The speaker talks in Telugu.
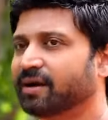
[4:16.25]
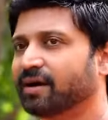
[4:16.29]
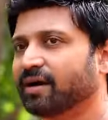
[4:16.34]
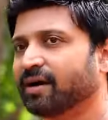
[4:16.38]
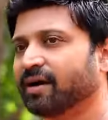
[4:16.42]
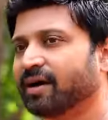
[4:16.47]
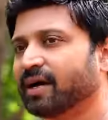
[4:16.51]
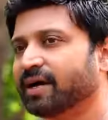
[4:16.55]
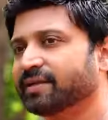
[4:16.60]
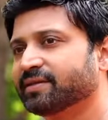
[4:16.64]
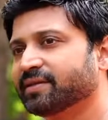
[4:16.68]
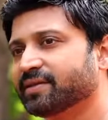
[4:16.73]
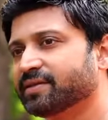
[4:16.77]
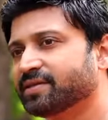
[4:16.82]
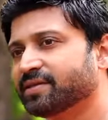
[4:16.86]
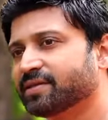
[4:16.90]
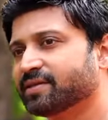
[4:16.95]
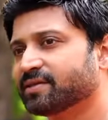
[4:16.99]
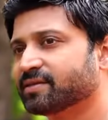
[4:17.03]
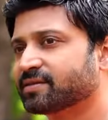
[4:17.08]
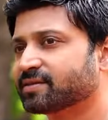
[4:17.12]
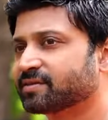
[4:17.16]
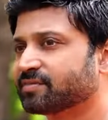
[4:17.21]
ఐ uh, థింక్
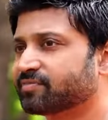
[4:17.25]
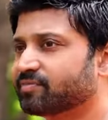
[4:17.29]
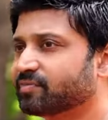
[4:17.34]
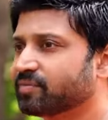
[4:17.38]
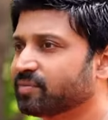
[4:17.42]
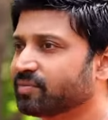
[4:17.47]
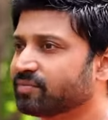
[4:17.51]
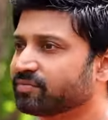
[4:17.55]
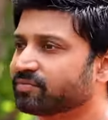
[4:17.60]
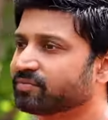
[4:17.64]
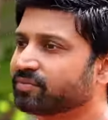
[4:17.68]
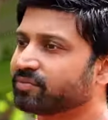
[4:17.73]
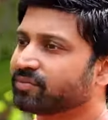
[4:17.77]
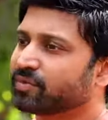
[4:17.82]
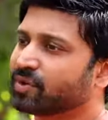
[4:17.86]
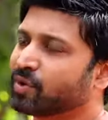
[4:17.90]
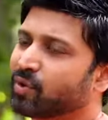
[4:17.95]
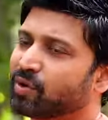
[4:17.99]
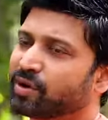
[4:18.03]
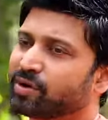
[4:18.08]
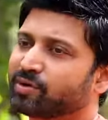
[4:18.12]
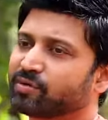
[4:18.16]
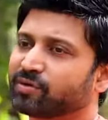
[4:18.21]
think
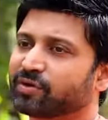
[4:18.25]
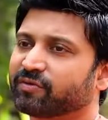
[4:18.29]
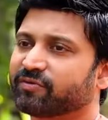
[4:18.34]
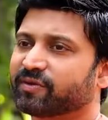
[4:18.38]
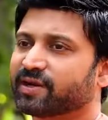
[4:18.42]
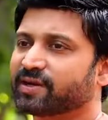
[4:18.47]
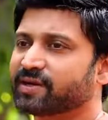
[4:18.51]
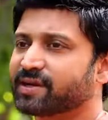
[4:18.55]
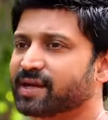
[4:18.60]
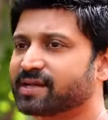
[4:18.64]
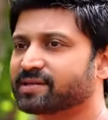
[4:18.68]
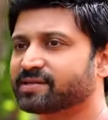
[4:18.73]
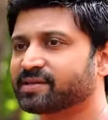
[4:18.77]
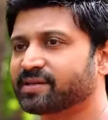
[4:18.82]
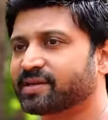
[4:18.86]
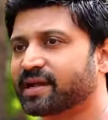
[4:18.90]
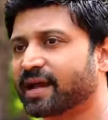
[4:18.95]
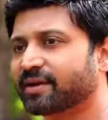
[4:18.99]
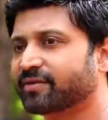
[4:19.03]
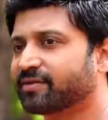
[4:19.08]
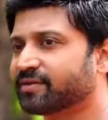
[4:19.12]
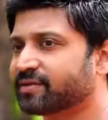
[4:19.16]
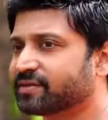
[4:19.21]
గ్రోన్ ఇన్ టు అ ఫ్యాంటాస్టిక్
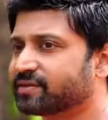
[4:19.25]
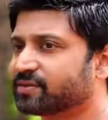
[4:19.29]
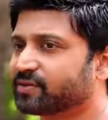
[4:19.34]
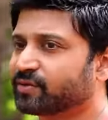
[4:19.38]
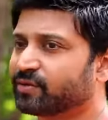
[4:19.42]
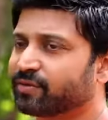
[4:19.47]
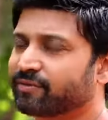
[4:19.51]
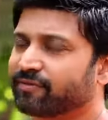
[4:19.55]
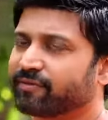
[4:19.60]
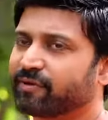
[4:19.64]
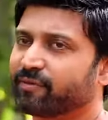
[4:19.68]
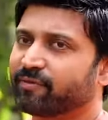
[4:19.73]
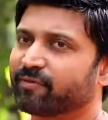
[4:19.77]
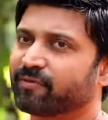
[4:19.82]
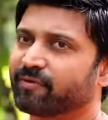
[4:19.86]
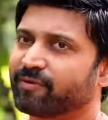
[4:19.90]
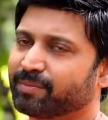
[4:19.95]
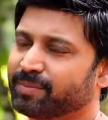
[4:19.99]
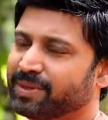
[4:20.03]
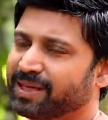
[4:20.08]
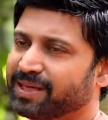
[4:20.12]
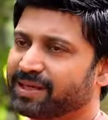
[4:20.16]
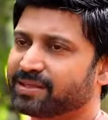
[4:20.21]
యాక్ట్రెస్ సో ఫర్
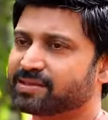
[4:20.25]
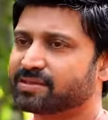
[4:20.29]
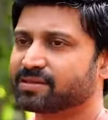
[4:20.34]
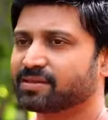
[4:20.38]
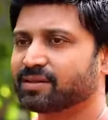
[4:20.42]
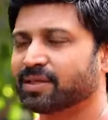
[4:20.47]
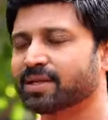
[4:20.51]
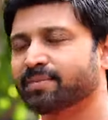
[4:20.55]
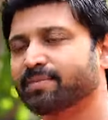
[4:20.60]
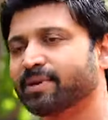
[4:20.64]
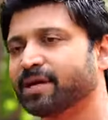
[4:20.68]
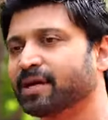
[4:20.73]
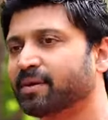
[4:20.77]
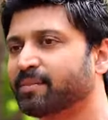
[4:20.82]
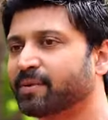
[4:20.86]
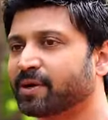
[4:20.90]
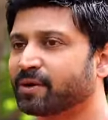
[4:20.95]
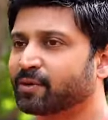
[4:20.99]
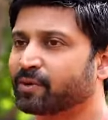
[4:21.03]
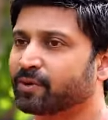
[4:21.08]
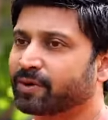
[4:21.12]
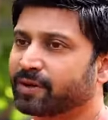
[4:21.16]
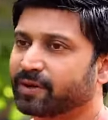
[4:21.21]
ఫర్ మీ ఇట్స్ దీపిక
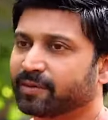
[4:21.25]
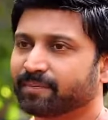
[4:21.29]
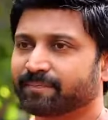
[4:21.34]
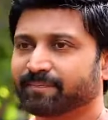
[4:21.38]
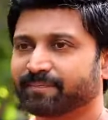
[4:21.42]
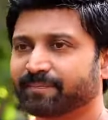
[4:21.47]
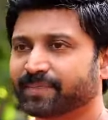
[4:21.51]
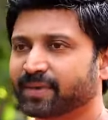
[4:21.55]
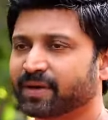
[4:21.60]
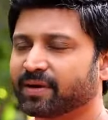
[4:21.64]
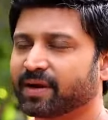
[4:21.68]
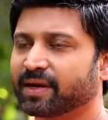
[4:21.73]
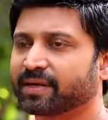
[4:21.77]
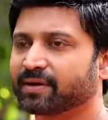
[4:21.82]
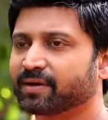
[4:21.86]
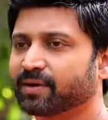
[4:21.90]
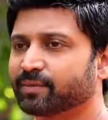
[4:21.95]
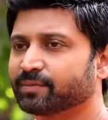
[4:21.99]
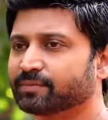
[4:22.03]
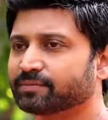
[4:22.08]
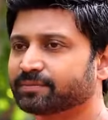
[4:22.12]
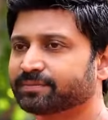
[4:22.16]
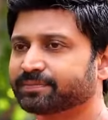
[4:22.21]
పాడుకునే రైట్
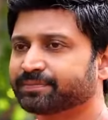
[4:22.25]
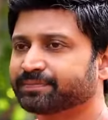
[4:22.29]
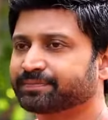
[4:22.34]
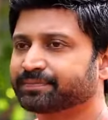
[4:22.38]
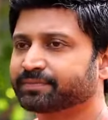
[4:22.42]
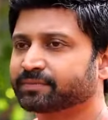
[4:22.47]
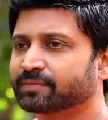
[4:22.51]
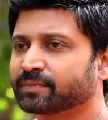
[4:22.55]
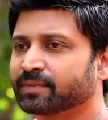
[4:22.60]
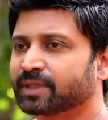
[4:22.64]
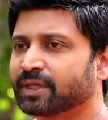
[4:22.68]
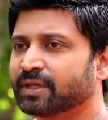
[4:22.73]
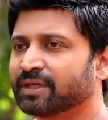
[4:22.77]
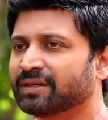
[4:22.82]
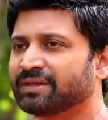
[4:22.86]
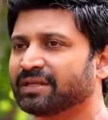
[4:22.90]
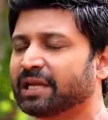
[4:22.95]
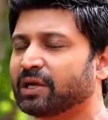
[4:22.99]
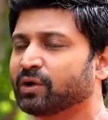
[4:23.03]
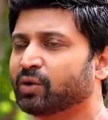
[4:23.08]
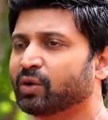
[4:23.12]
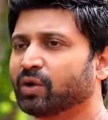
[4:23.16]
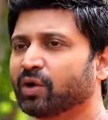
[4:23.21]
now.
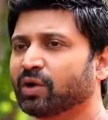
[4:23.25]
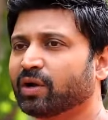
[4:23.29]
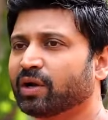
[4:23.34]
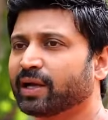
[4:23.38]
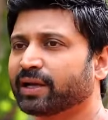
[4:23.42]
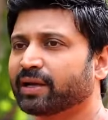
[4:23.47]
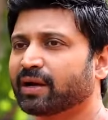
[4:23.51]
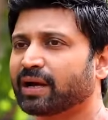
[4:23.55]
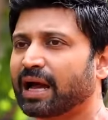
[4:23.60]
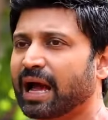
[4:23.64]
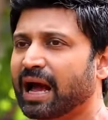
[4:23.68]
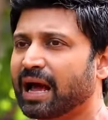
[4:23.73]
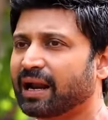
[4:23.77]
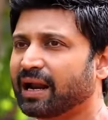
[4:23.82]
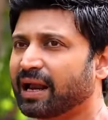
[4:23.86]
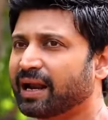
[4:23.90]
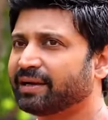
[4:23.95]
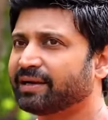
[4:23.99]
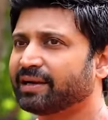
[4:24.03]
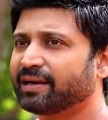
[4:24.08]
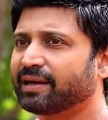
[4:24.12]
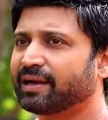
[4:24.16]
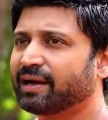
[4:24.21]
తెలుగులో లైక్
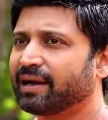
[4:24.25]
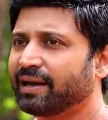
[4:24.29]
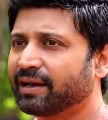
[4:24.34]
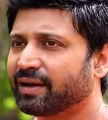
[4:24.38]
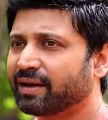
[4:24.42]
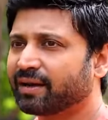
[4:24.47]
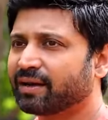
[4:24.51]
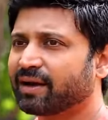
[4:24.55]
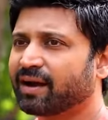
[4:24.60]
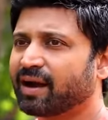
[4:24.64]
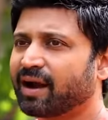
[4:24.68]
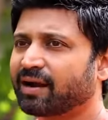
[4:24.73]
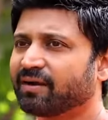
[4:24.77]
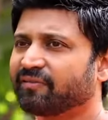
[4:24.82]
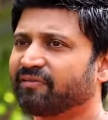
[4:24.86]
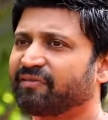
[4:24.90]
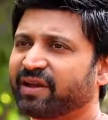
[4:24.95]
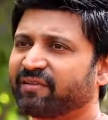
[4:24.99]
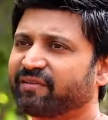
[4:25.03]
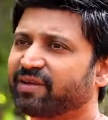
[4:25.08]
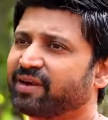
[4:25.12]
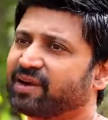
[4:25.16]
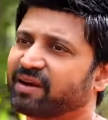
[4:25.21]
అలాంటి క్లియర్ కట్
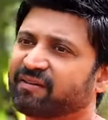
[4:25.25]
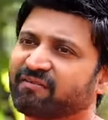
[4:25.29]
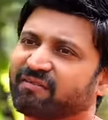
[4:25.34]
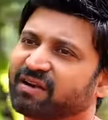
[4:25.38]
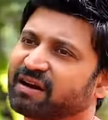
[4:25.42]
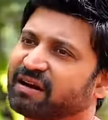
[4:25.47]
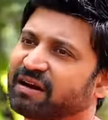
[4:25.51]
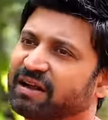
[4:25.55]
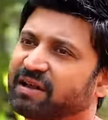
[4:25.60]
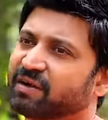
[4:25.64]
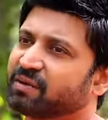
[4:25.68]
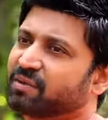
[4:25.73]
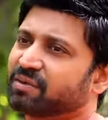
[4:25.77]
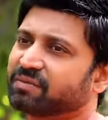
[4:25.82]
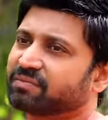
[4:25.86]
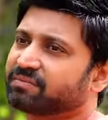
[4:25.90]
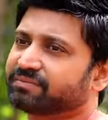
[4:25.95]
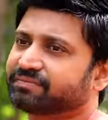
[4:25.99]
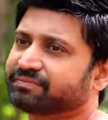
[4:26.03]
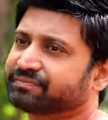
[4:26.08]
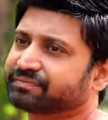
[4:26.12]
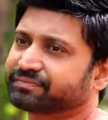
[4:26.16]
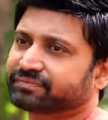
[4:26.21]
ఫేవరెట్ ఎవరు లేరు
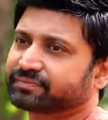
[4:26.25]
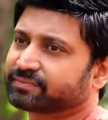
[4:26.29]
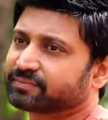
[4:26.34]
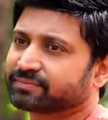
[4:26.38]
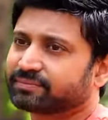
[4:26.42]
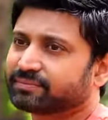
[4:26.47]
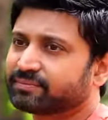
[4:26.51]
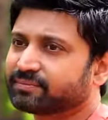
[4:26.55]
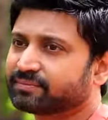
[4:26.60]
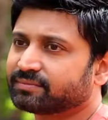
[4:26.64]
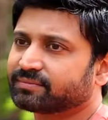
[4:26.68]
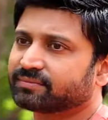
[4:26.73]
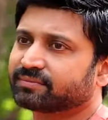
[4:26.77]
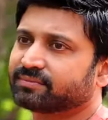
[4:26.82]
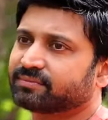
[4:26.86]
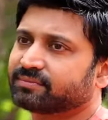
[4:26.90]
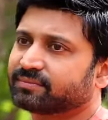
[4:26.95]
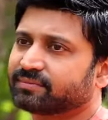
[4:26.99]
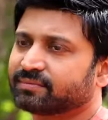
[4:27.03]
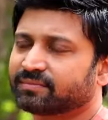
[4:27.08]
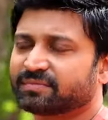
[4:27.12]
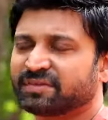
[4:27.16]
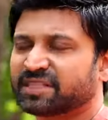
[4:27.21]
hmm.
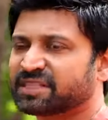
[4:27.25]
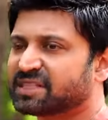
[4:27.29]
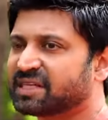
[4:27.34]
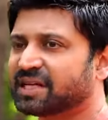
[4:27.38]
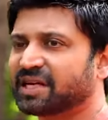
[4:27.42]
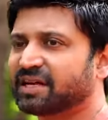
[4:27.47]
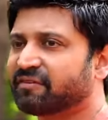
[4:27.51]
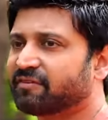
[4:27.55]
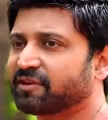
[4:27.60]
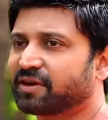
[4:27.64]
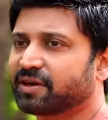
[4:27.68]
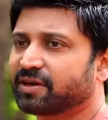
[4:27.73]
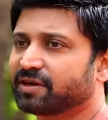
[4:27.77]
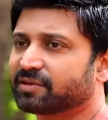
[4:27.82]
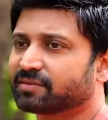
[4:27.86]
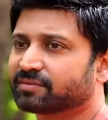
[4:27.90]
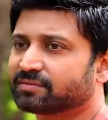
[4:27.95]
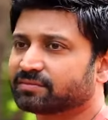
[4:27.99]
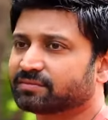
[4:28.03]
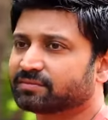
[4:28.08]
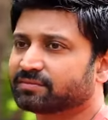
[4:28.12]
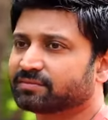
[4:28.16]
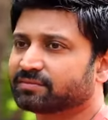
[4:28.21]
నిజంగా ఎవరు లేరు